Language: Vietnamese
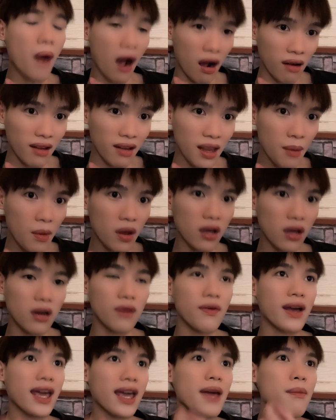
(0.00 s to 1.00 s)
ợt nha mọi người
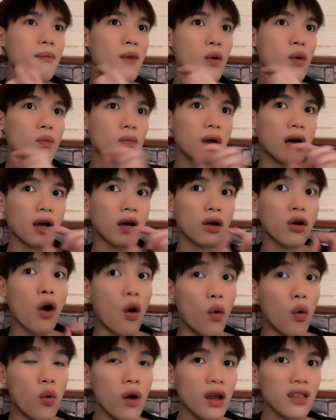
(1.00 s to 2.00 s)
và các mụn uh,
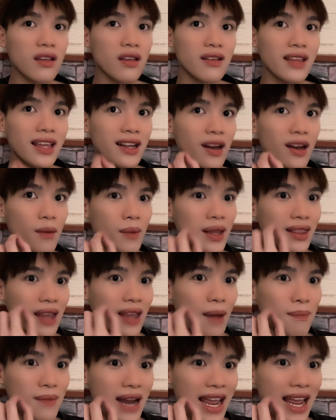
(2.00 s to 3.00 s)
cũ á tự nhiên nó bị
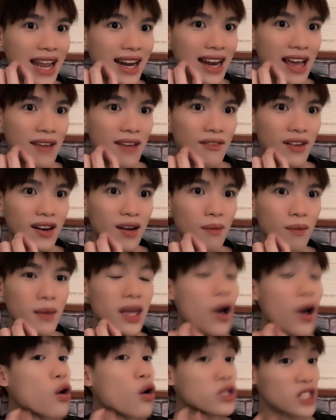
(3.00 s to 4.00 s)
thâm đen lại và nó bị
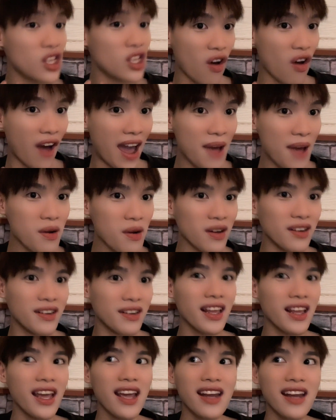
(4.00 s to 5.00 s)
oxy hóa mọi người
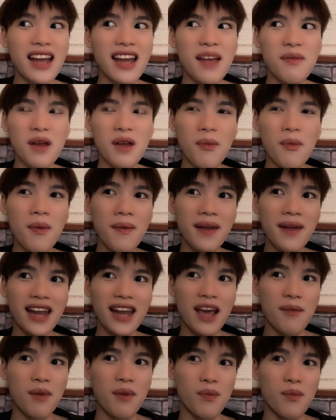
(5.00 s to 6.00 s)
nên nếu mà bạn
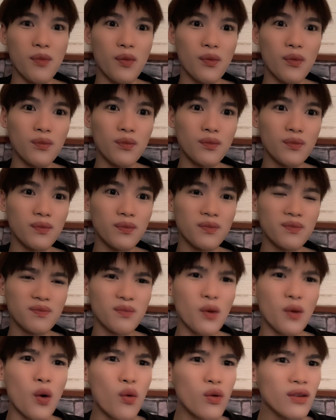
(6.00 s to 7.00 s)
nào mà
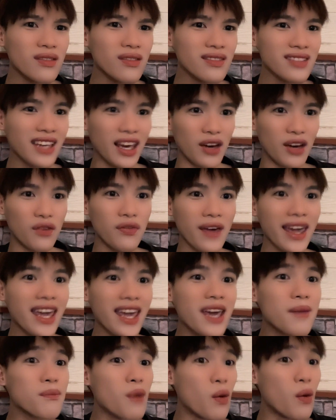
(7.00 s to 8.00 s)
muốn kiểu phát
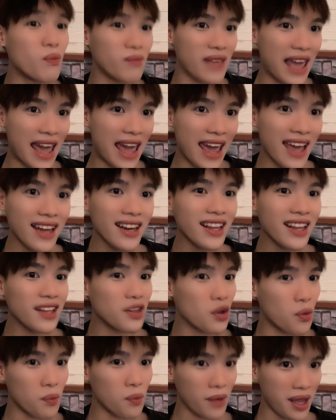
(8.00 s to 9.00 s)
hiện mục dễ thì
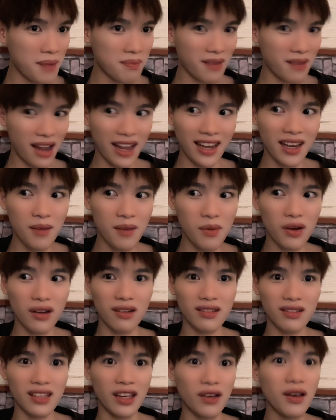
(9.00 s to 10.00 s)
dùng em này nha mọi
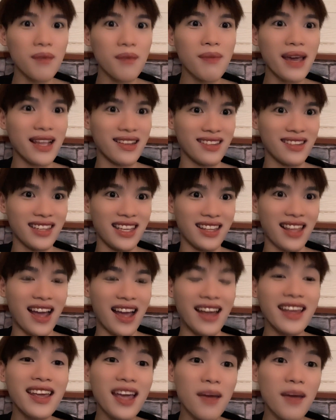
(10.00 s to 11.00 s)
người kiểu các bạn sẽ
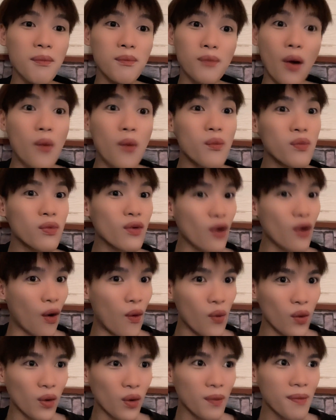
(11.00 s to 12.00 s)
thấy cái mục
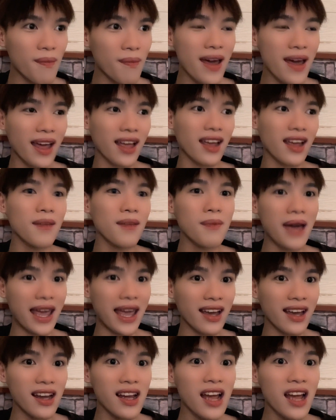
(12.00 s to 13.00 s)
cụ của các các
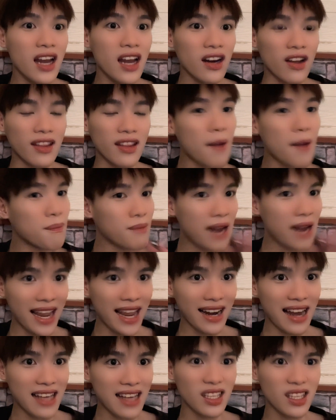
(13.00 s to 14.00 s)
bạn á nó thâm
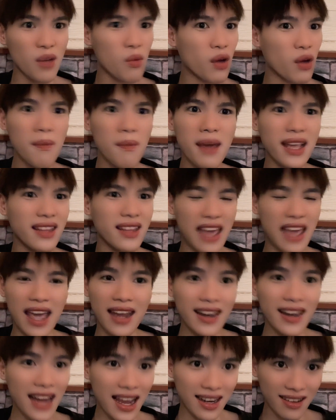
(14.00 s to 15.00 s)
đen lại xong rồi các bạn
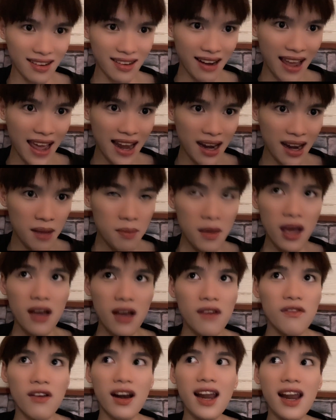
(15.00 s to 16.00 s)
dễ nặng ra lắm
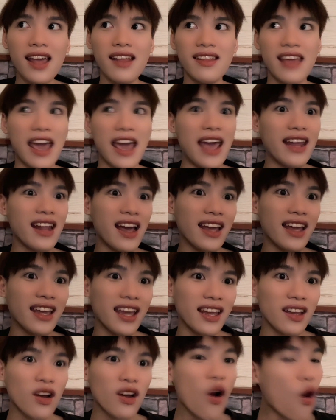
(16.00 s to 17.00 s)
và lại dễ thấy
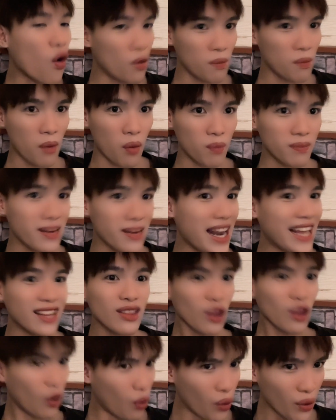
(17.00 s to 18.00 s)
cái cồi mục
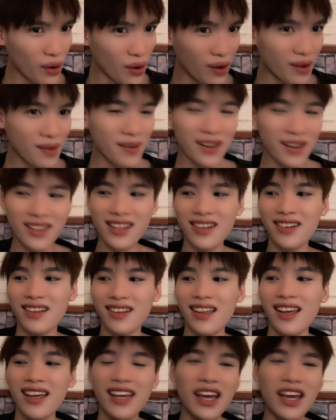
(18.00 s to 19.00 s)
đen thui luôn đó mọi người
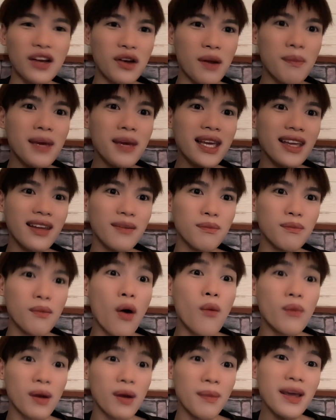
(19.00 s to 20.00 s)
kiểu nó bị
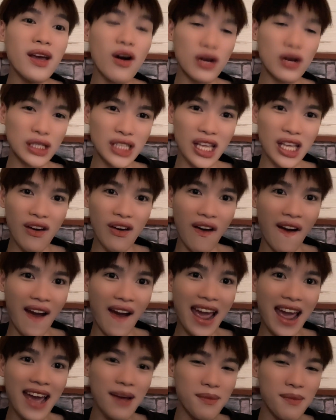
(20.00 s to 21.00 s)
mục nó bị oxy
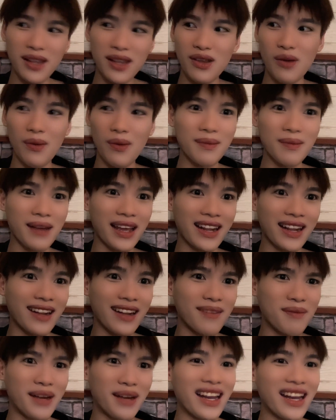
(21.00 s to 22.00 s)
hóa mình dùng em này thì
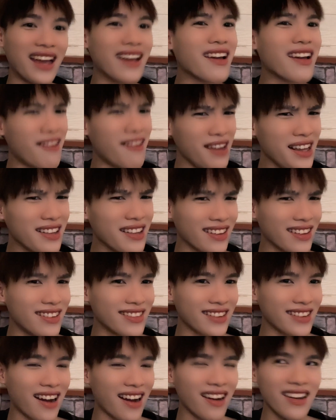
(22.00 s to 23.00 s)
mình thấy có hiện
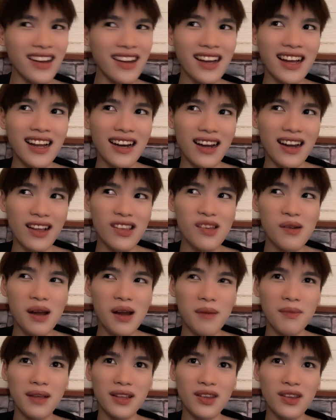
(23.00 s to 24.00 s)
tượng đó nói chung
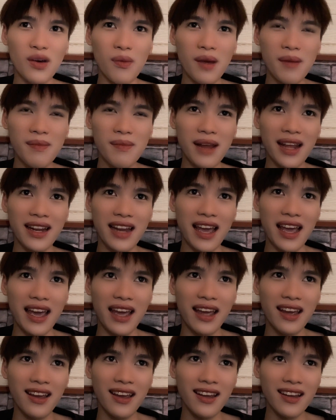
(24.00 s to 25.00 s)
là mình dùng em này
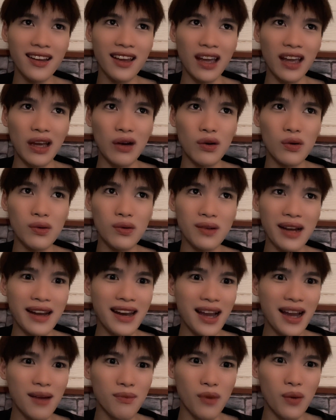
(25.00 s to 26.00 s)
để kiểu để
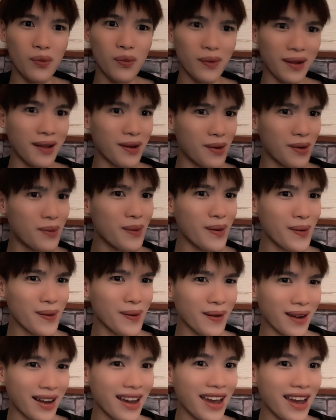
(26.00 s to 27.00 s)
nặng mụn thì cũng
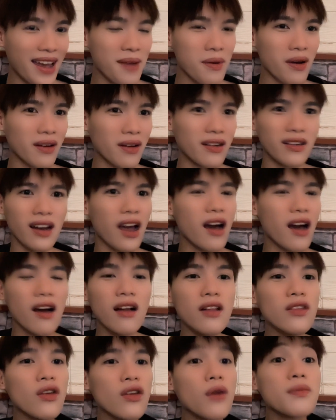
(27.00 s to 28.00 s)
ok mọi người
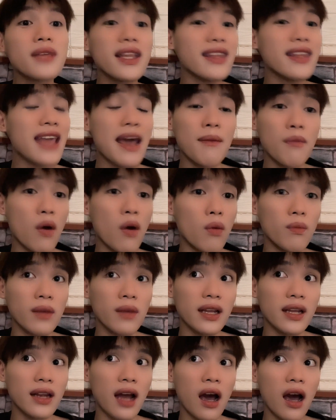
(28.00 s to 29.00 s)
nó dùng trên da mụn
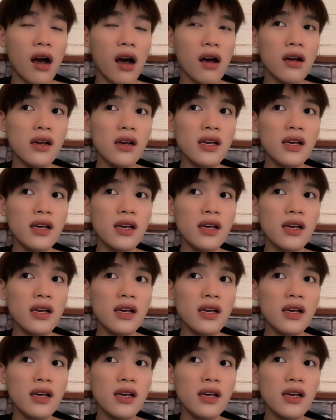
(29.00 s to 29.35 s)
thì nó